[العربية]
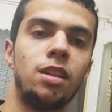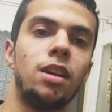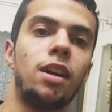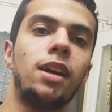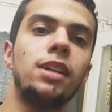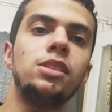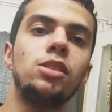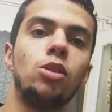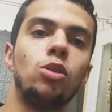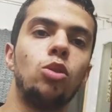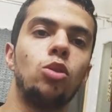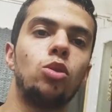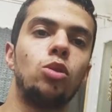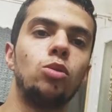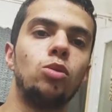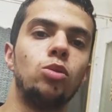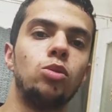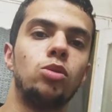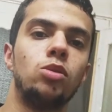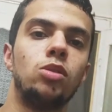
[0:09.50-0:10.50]
عايز اقول
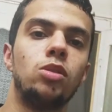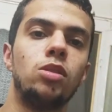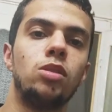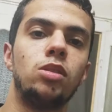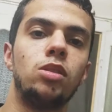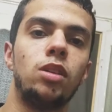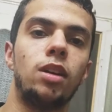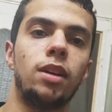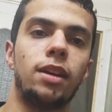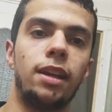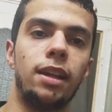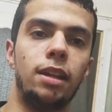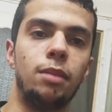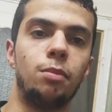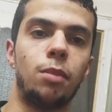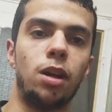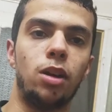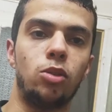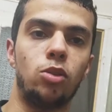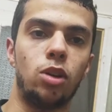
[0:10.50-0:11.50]
لكم هتكلم
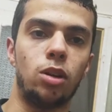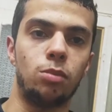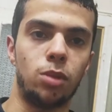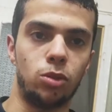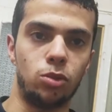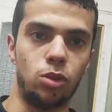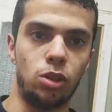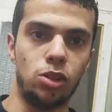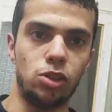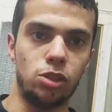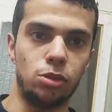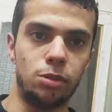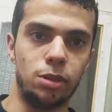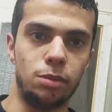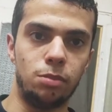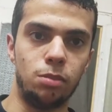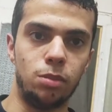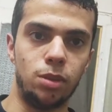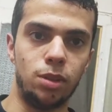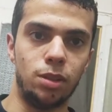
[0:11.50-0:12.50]
معاكم عن موضوع يا
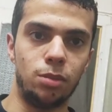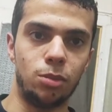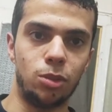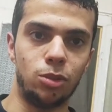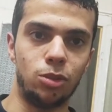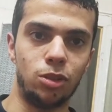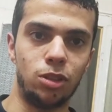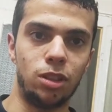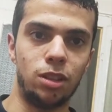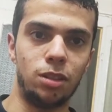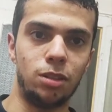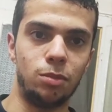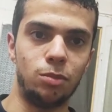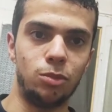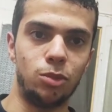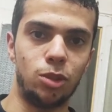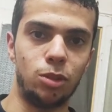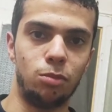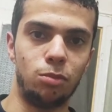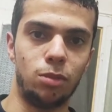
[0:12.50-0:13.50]
شباب الموضوع ده
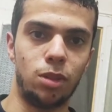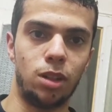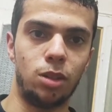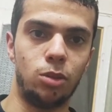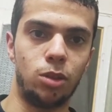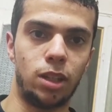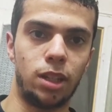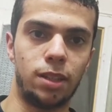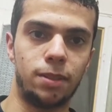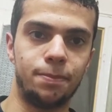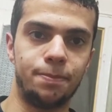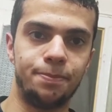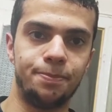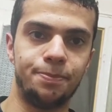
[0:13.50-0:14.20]
مهم قوي يعني